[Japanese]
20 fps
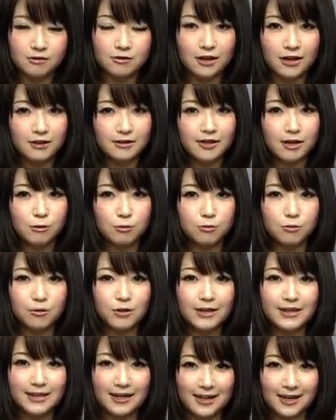なんてこ
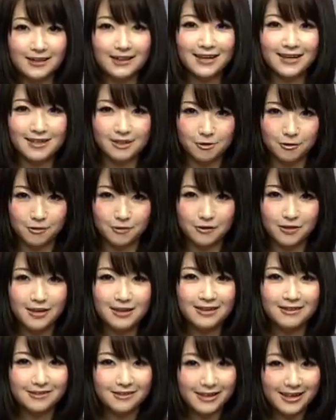とにならないよ
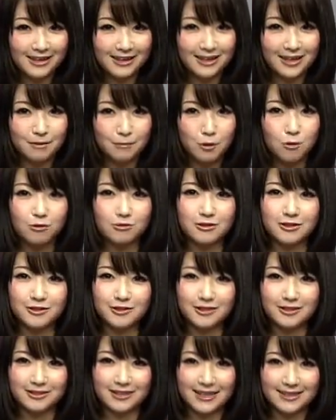う、くれぐれもご
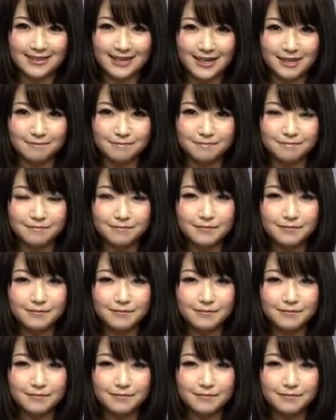注意ください。